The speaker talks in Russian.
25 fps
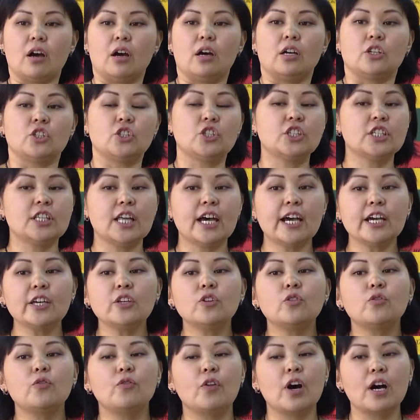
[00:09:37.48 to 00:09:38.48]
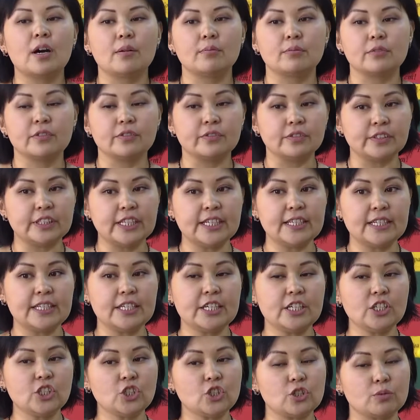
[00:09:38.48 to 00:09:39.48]
Желаю вам в
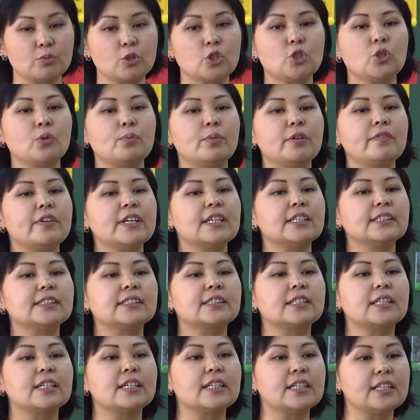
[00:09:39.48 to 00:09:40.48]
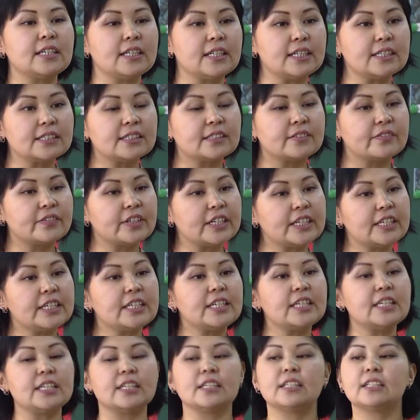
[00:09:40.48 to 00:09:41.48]
дальнейшем, чтобы вы раскрыли
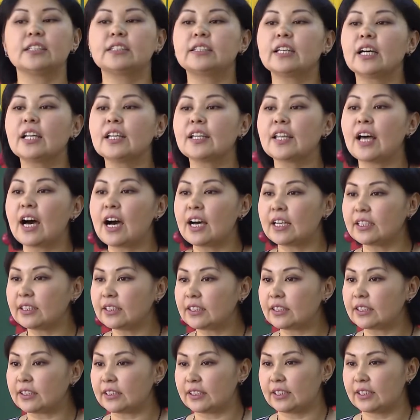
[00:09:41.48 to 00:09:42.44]
свои таланты,